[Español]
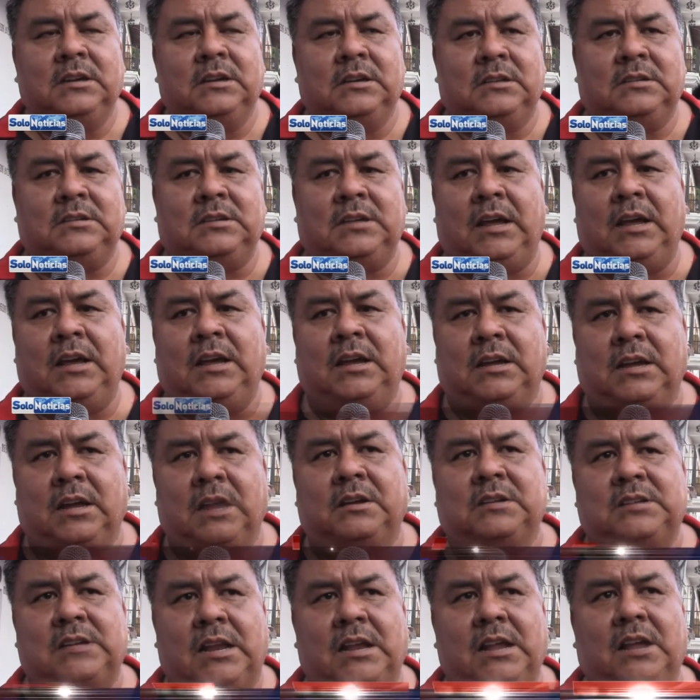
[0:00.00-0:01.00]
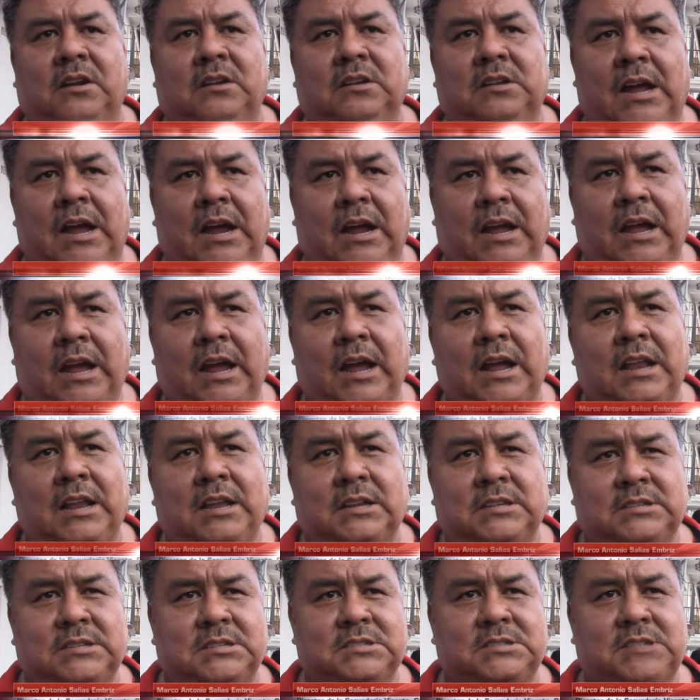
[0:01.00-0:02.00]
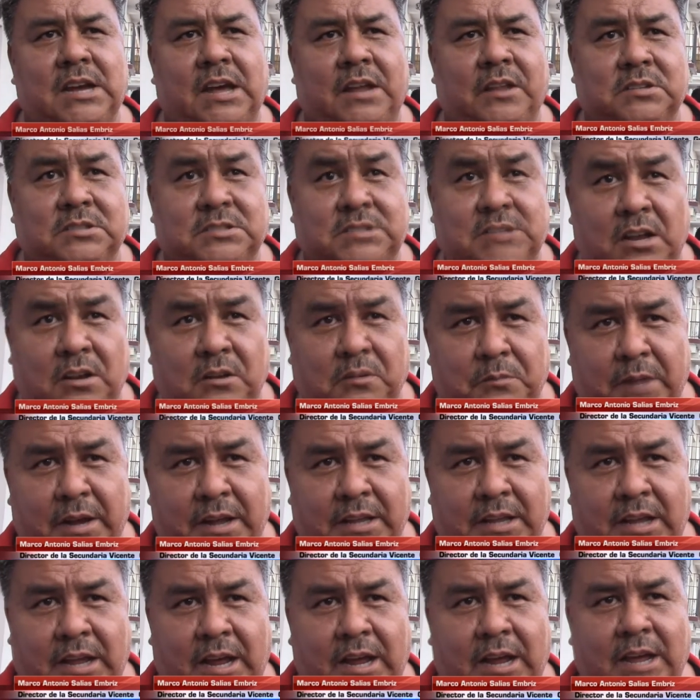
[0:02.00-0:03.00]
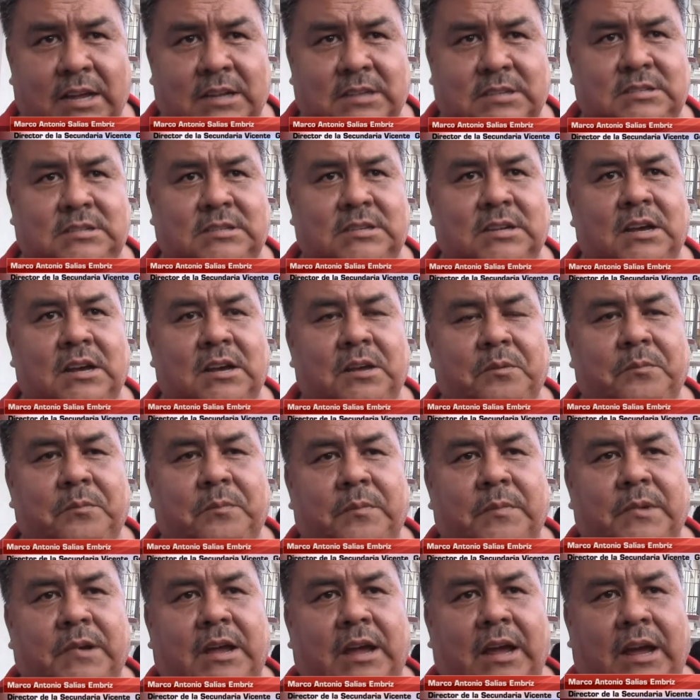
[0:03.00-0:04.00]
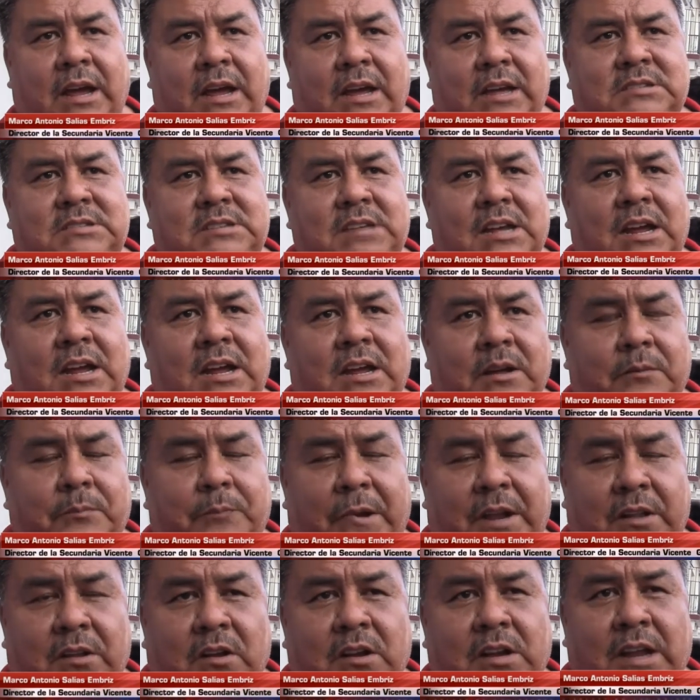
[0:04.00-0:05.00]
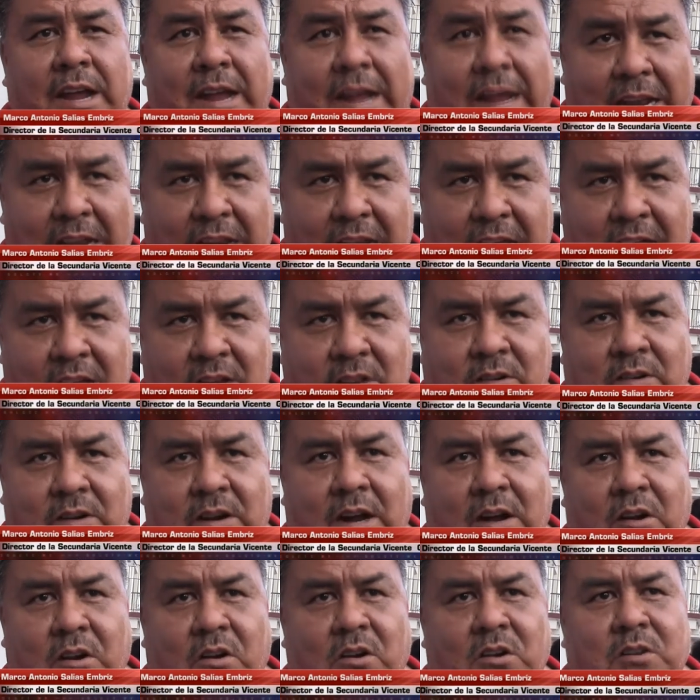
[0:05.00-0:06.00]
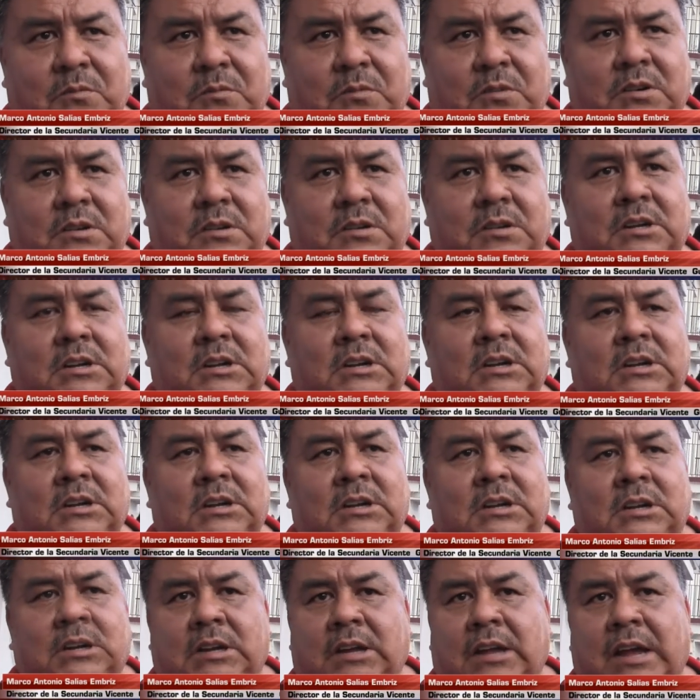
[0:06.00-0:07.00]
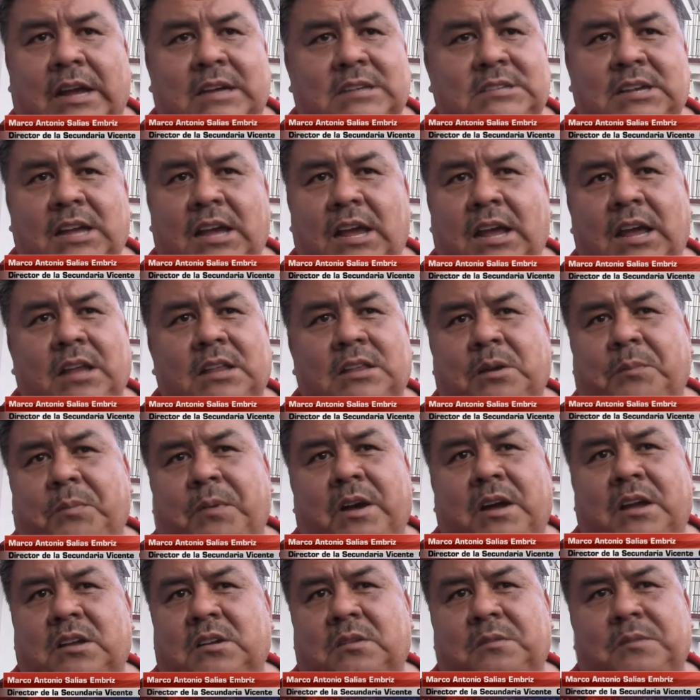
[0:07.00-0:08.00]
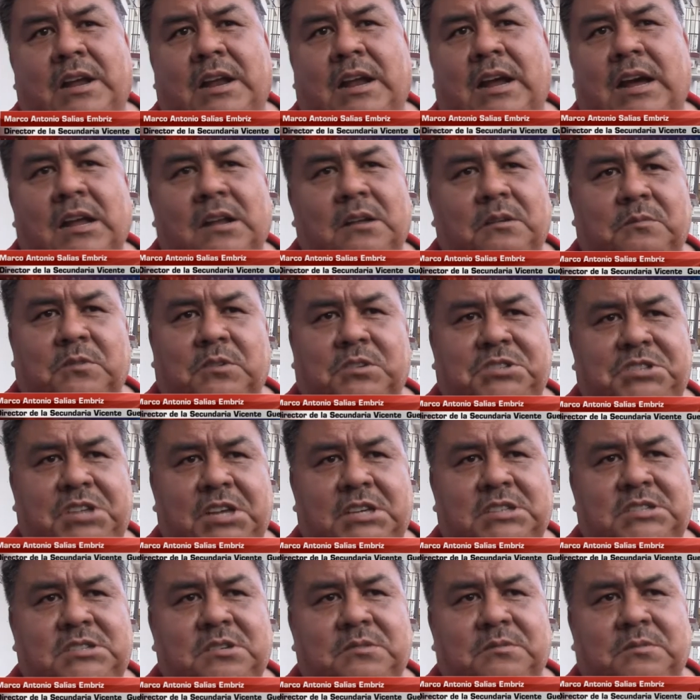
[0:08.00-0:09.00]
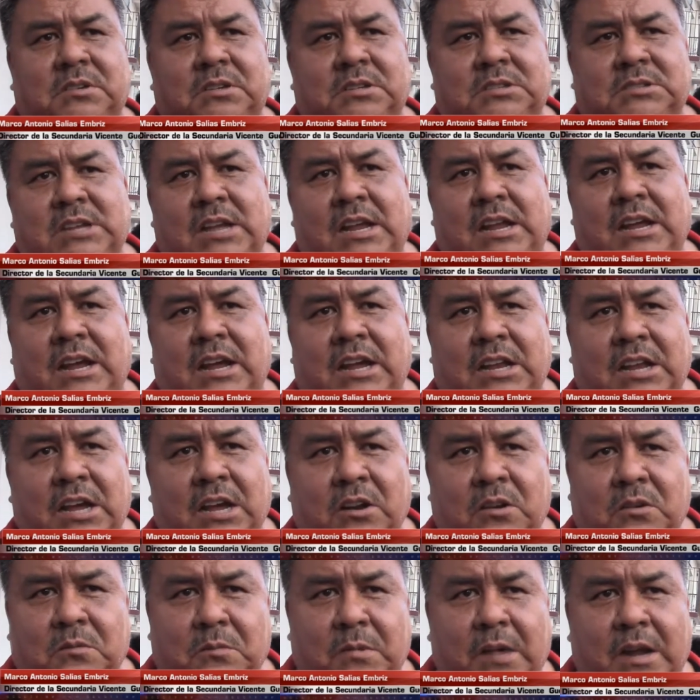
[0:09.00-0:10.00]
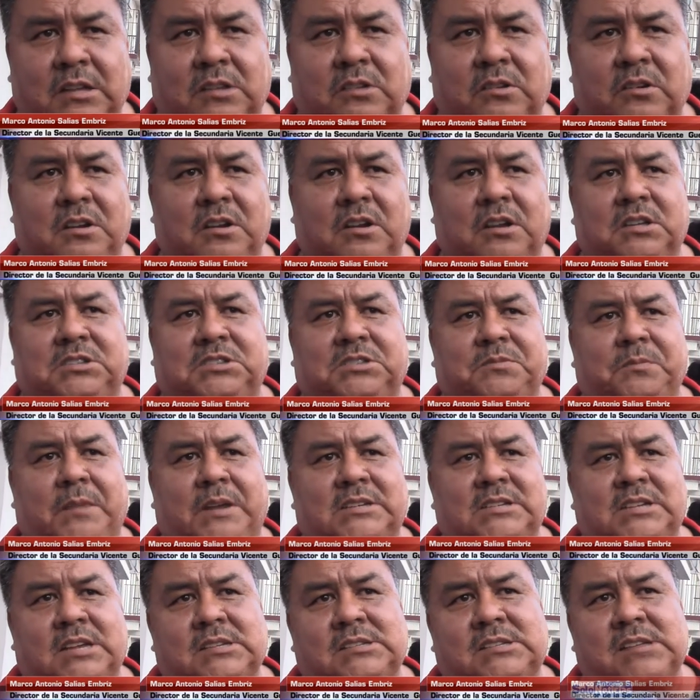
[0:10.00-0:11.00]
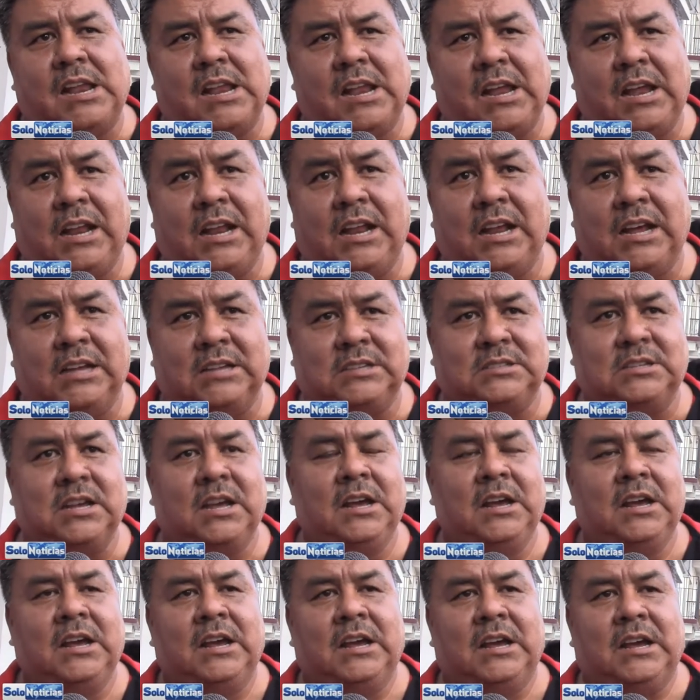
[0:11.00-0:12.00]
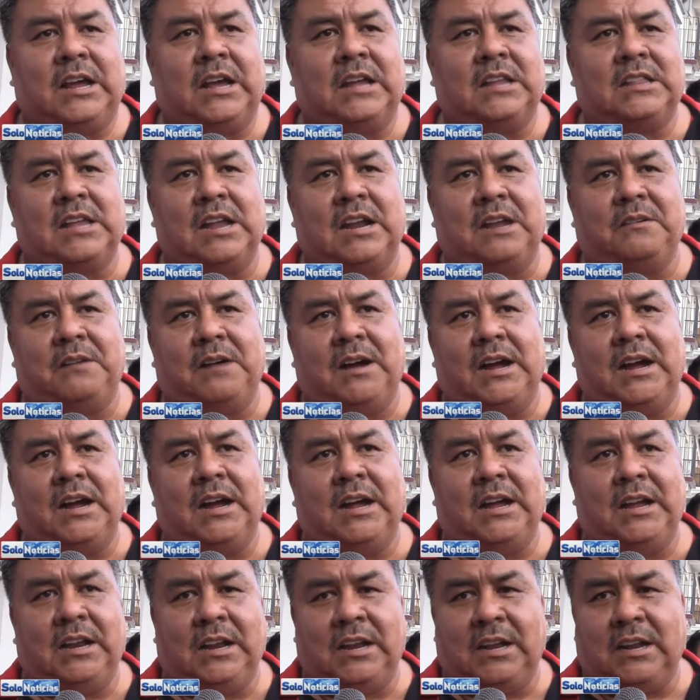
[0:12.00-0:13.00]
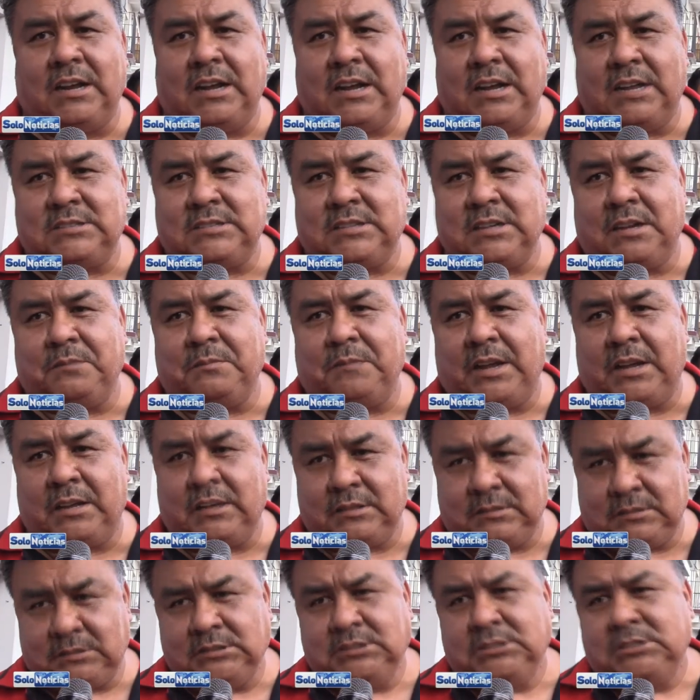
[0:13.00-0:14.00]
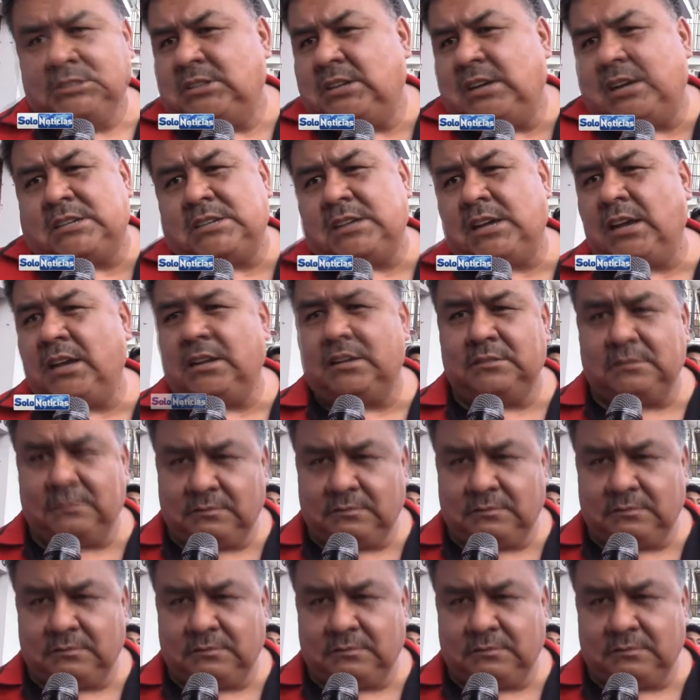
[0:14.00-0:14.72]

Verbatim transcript: sí, que salieron de aquí, el licenciado Salomé Díaz, que es, perdón, ingeniero agrónomo, y así te pueden enumerar muchísimos, el ingeniero Humberto Enoch Mesa Salinas, que trabaja en la NASA, y así